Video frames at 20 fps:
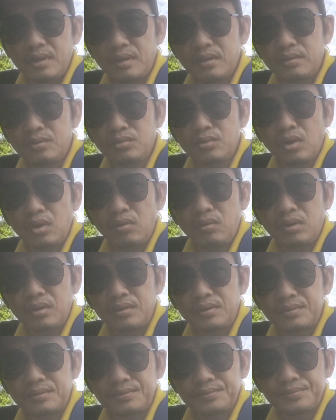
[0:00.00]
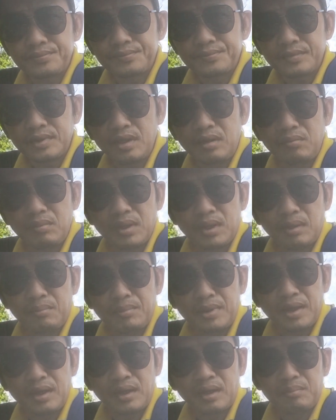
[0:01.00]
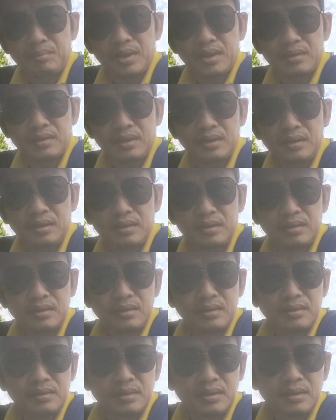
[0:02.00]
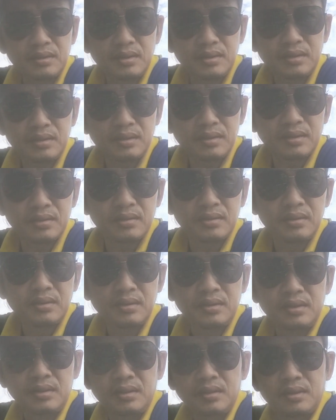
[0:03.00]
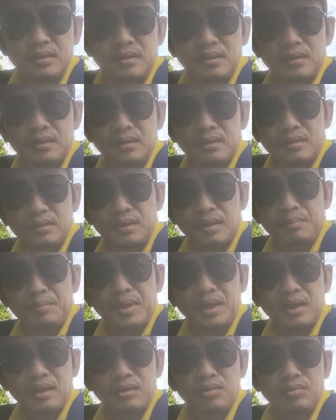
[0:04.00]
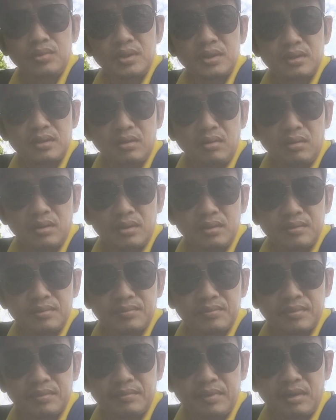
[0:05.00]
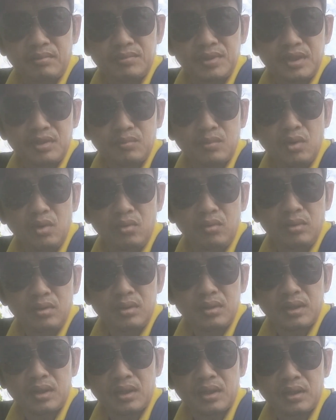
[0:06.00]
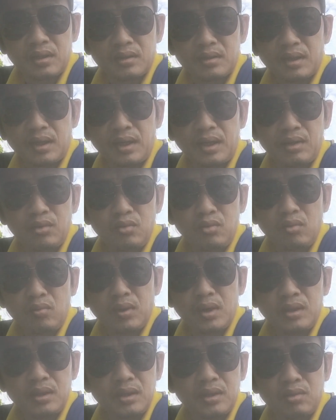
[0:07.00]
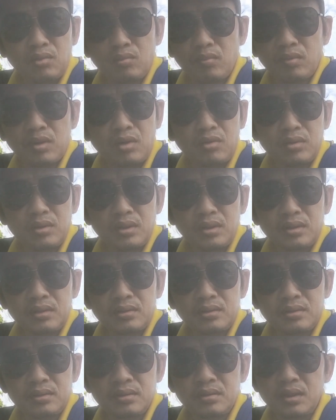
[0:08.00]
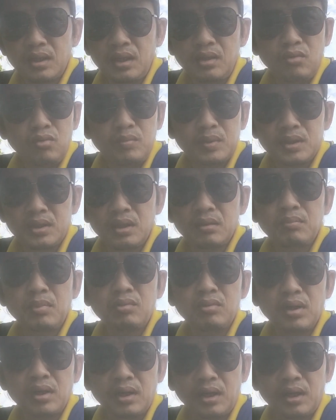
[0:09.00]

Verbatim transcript: ở núi Tô á các ông mà cầm nhà cầm đất để ờ, để đi nhập vào Hà Núi về cho đó và ông tuyên bố là ai uống cũng hết ai dùng cũng khỏi cho nó chưa có ai uống mà chết bao